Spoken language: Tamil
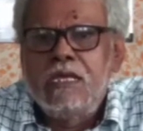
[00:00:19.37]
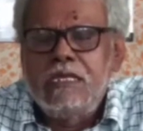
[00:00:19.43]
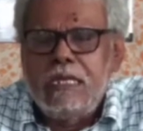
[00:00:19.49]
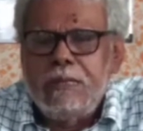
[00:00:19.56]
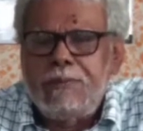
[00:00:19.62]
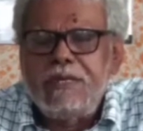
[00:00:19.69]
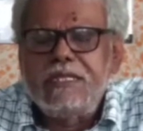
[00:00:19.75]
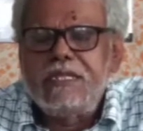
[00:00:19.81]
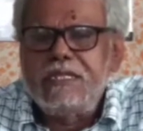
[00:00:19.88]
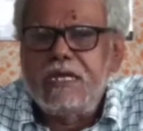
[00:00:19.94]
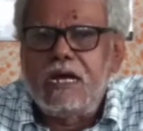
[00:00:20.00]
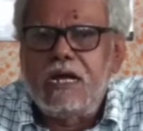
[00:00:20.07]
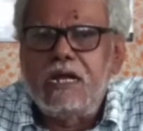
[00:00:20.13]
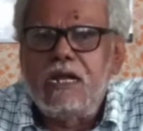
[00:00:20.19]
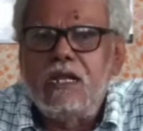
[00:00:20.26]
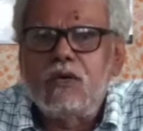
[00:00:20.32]
எப்படி இந்த
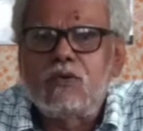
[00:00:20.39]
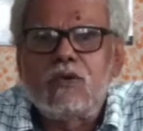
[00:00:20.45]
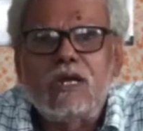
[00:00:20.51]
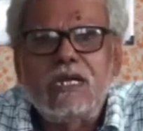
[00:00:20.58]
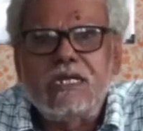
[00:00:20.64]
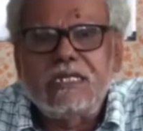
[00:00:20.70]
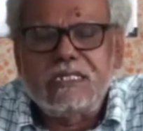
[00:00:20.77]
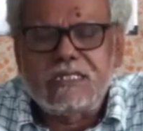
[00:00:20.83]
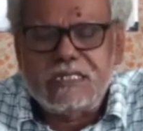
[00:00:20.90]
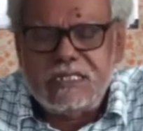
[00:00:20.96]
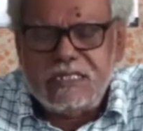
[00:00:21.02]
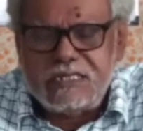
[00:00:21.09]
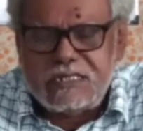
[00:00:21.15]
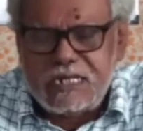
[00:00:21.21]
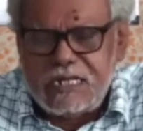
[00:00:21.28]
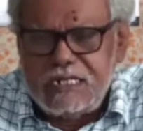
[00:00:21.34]
யானில் குவாலிட்டிஸு
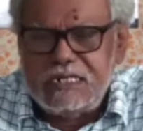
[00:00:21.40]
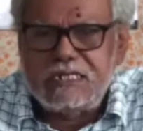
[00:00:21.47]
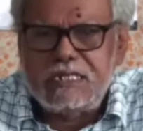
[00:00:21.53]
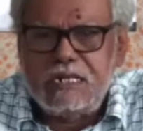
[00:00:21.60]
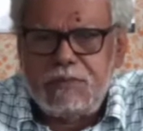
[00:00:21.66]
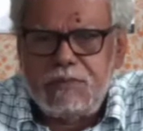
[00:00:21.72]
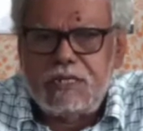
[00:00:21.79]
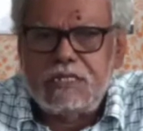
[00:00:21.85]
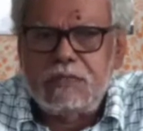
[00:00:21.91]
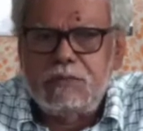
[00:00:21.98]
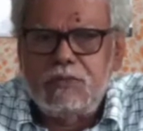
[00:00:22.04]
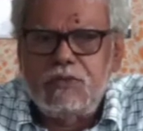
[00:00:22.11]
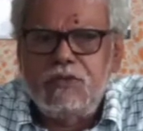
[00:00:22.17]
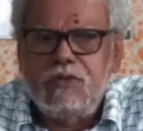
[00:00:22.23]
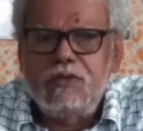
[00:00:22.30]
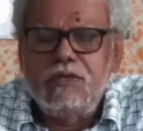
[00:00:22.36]
ஸ்டாண்டர்ட்ஸ் எல்லாம்
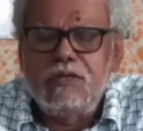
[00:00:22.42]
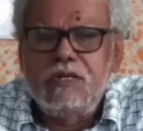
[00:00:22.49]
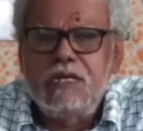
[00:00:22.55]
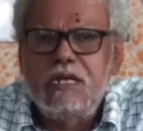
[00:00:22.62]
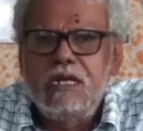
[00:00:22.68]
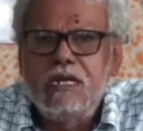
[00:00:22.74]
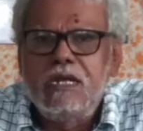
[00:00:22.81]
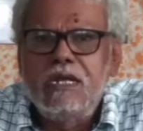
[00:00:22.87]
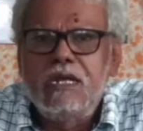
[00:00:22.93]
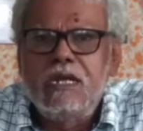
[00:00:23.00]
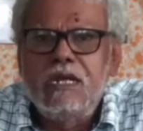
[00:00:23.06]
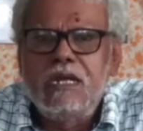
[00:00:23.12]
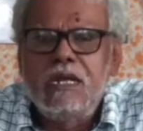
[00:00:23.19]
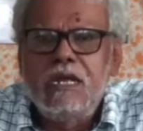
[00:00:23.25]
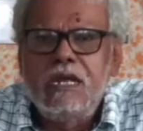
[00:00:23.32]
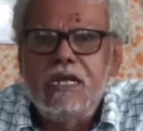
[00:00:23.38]
பார்த்தோமோ
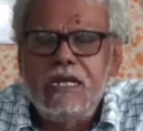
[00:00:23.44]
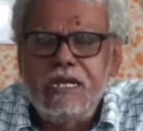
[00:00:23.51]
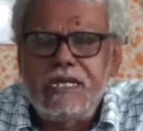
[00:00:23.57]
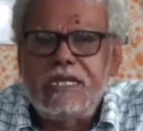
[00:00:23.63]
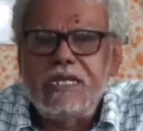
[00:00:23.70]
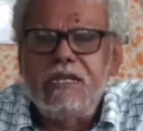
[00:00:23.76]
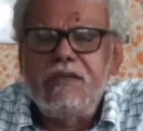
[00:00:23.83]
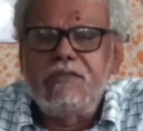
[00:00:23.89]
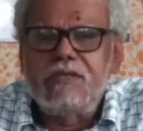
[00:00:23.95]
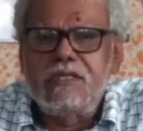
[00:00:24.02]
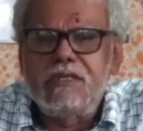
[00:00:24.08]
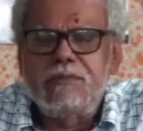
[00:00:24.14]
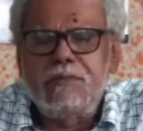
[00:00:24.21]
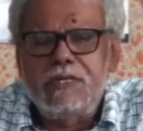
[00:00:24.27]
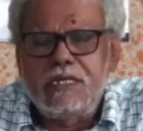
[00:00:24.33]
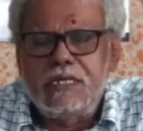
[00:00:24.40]
நெட்டிங் வந்து
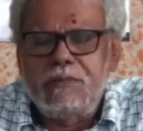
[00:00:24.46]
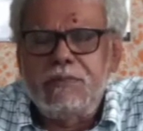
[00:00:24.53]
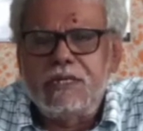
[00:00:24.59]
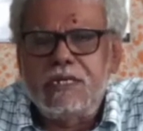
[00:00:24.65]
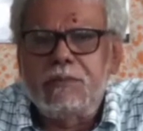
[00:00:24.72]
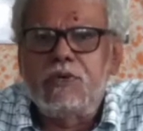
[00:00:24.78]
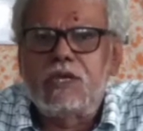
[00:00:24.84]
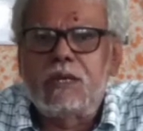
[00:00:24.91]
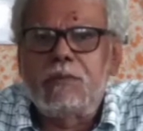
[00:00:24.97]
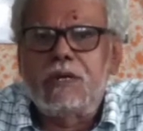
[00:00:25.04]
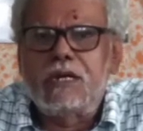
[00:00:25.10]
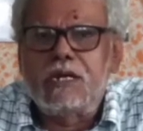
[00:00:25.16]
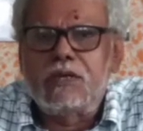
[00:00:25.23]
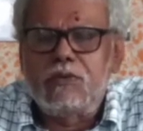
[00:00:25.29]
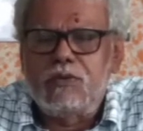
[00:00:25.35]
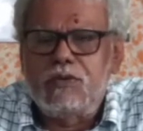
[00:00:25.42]
மிக மிக
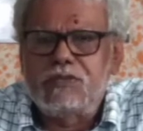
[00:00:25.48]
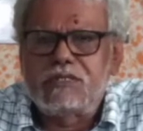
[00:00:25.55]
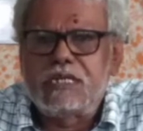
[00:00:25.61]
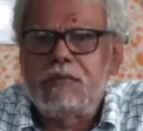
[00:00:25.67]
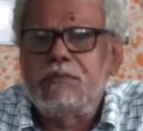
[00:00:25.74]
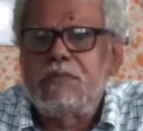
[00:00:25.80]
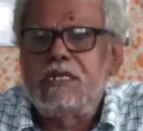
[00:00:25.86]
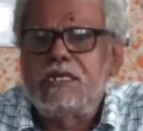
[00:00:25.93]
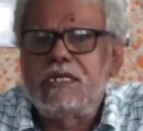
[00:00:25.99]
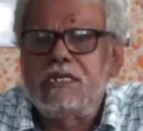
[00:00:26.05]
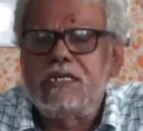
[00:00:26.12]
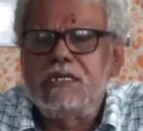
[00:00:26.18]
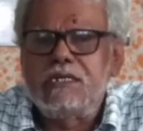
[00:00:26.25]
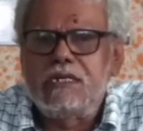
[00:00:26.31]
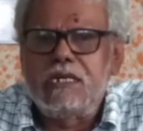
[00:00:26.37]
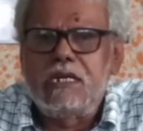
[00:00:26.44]
முக்கியமான ஒரு செக்மெண்ட்டு
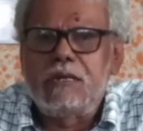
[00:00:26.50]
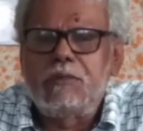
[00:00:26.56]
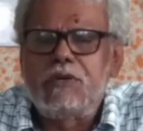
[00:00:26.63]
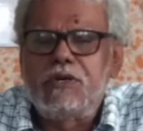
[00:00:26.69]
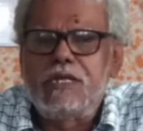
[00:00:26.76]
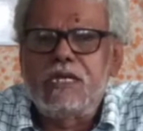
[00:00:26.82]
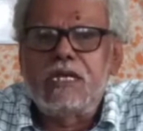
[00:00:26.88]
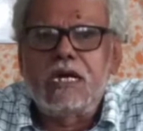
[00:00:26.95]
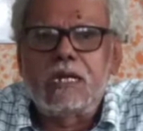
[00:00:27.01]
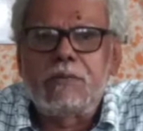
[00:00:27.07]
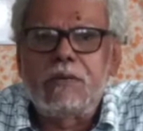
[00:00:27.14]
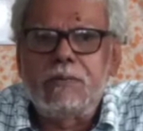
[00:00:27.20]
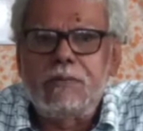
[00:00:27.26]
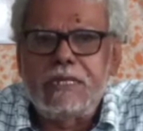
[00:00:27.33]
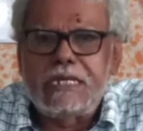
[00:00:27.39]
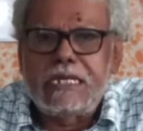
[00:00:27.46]
நம்மளுடைய
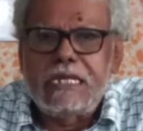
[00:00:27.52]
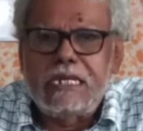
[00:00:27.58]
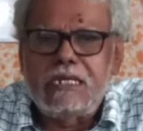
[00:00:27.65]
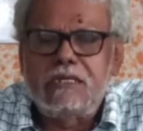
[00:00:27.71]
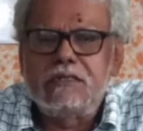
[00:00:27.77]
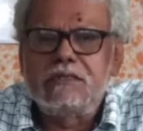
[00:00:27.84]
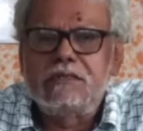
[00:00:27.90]
கார்மெண்ட் மேக்கிங்கில்